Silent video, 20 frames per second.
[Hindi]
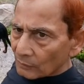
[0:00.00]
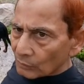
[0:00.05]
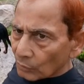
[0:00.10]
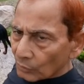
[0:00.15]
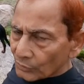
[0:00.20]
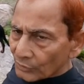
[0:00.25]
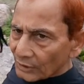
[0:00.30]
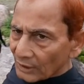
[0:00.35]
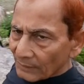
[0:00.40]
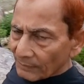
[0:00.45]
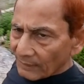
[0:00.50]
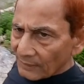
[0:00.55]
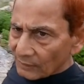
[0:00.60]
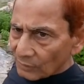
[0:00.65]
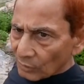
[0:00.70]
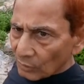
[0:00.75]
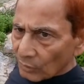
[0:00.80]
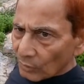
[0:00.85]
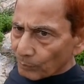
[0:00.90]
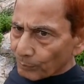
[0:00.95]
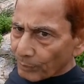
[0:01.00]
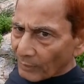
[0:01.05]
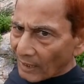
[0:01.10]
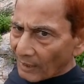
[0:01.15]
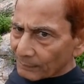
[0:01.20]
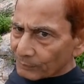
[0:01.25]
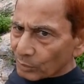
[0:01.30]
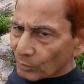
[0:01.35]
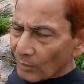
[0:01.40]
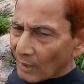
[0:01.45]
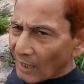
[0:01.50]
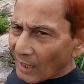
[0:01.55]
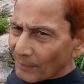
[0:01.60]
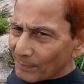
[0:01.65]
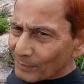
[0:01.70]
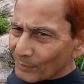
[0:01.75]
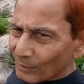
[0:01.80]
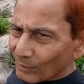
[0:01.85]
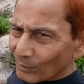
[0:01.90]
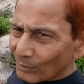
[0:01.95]
तो जीवन जो प्राप्त हुआ
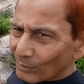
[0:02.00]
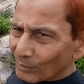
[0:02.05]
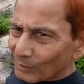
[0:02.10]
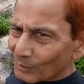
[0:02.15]
आपको